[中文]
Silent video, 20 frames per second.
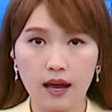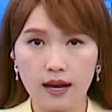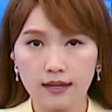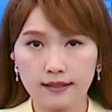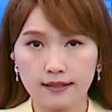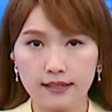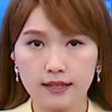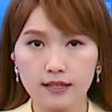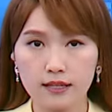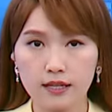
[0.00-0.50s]

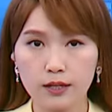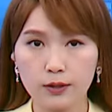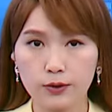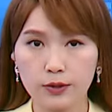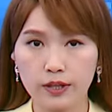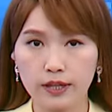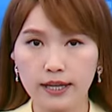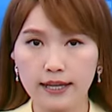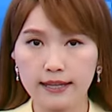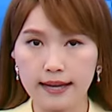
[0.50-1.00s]
刑事
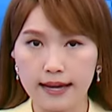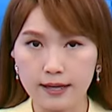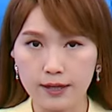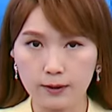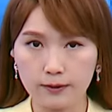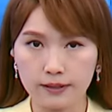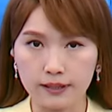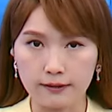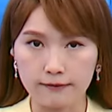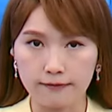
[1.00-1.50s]
局跟南
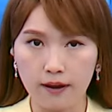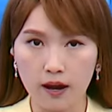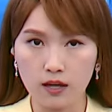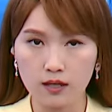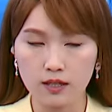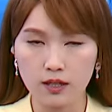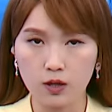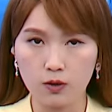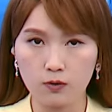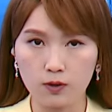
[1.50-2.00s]
投警
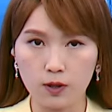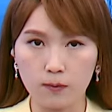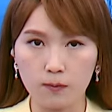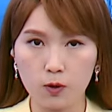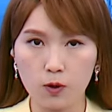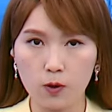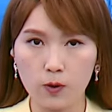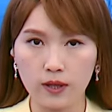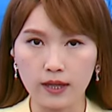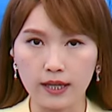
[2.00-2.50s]
方是共同
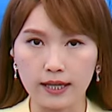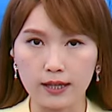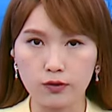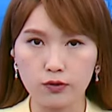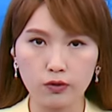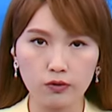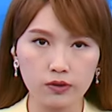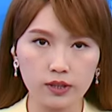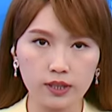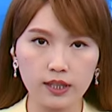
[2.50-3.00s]
破获了一
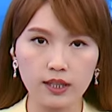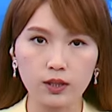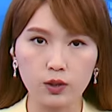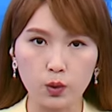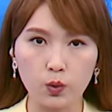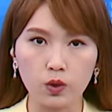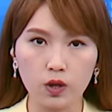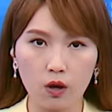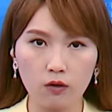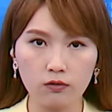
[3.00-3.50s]
处制
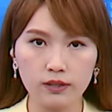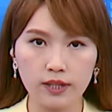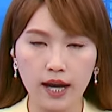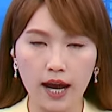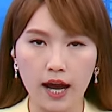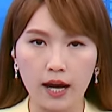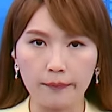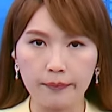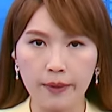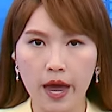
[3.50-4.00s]
毒工
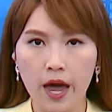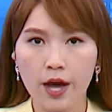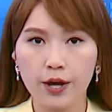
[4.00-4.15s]
厂，